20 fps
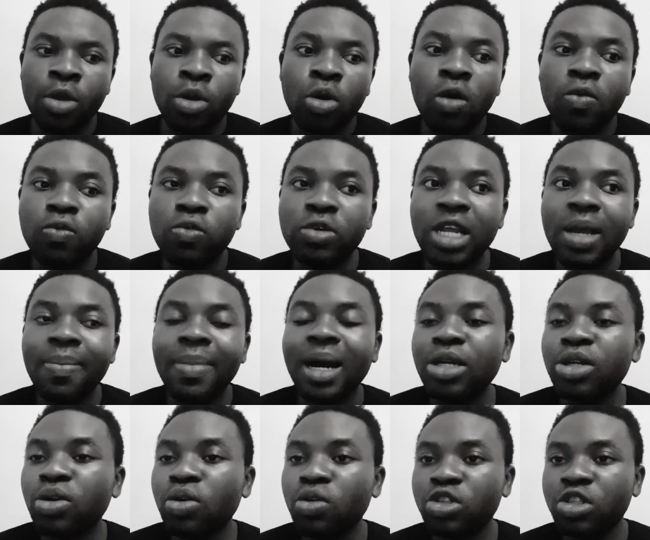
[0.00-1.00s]
On vous
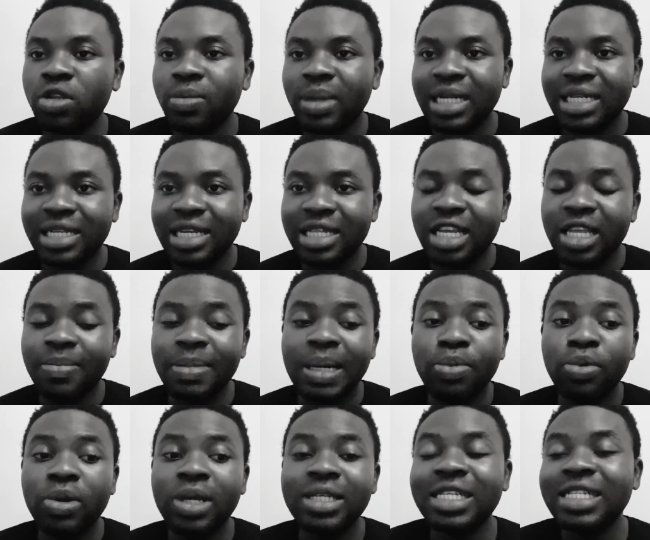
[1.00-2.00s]
demande l'ossement de cet animal
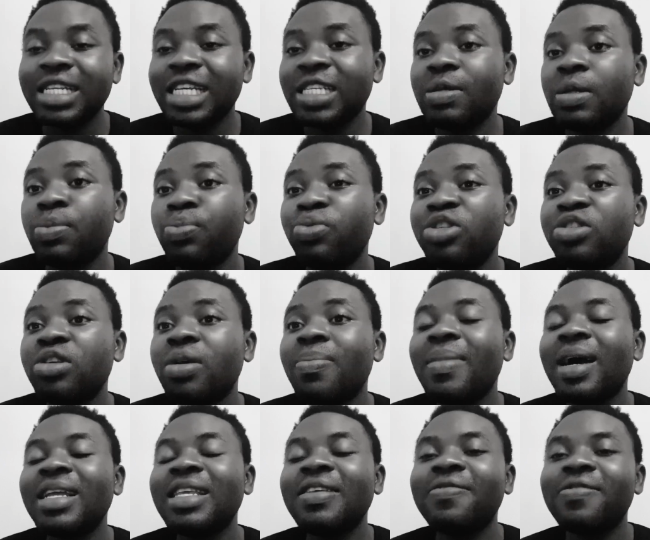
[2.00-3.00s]
pour que cet esprit puisse se
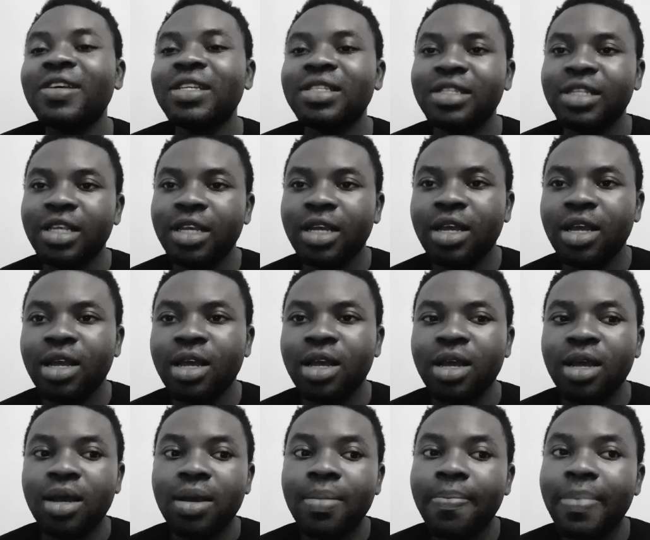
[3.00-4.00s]
manifester
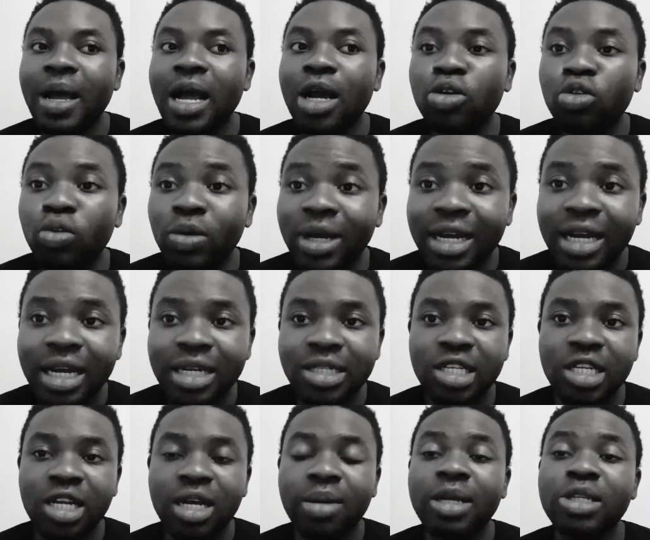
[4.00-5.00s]
par le crâne.
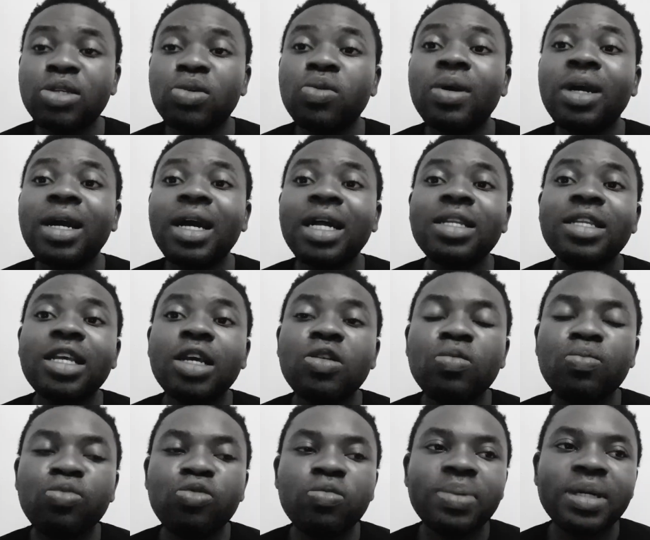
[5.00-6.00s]
Généralement, c'est le crâne qui est le
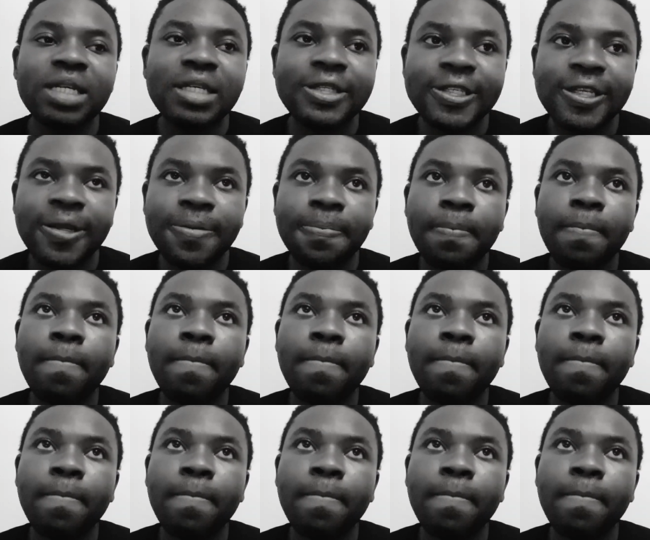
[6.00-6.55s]
plus prisé.